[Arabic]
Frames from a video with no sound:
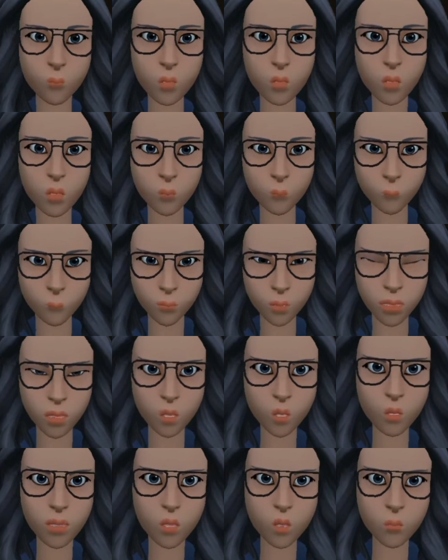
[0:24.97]
الذي كان
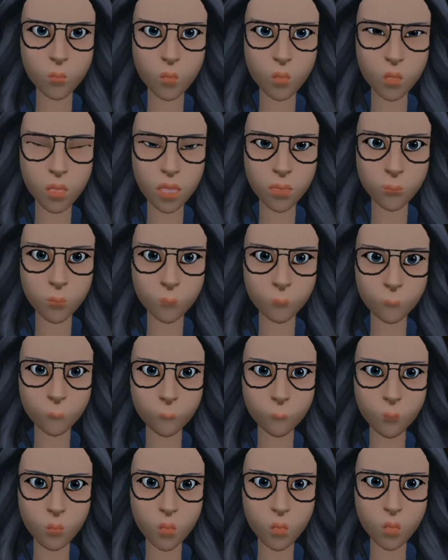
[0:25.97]
يعيش
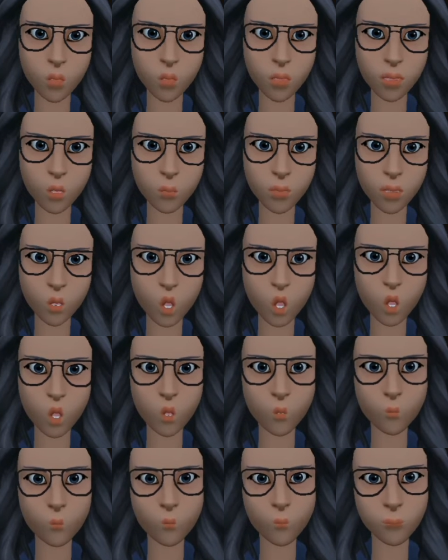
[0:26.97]
بداخله طيلة
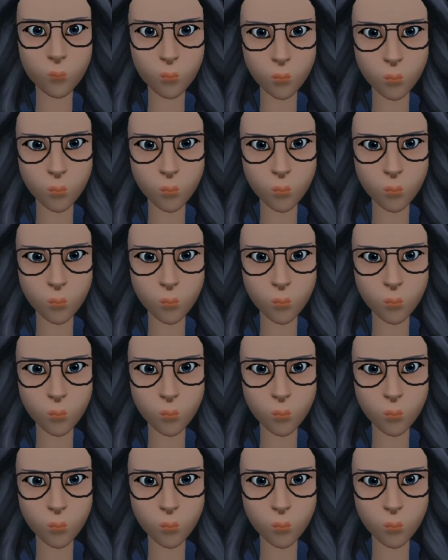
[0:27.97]
حياته